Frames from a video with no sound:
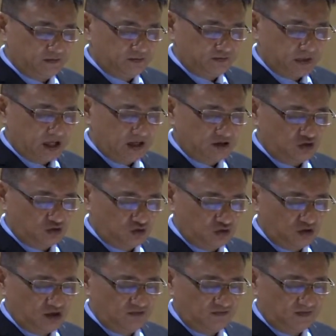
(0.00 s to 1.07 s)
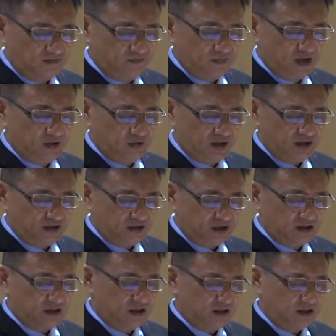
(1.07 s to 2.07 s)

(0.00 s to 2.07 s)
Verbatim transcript: 把主日分别为圣